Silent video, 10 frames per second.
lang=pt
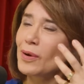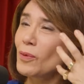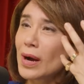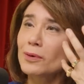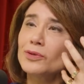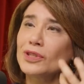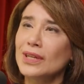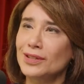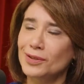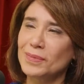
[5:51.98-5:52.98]
é o auge da
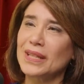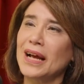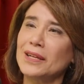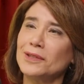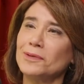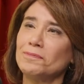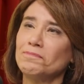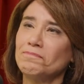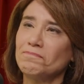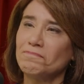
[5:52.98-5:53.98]
intimidade.
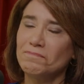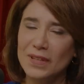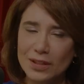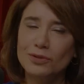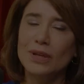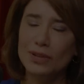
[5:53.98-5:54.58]
Sim. Isso é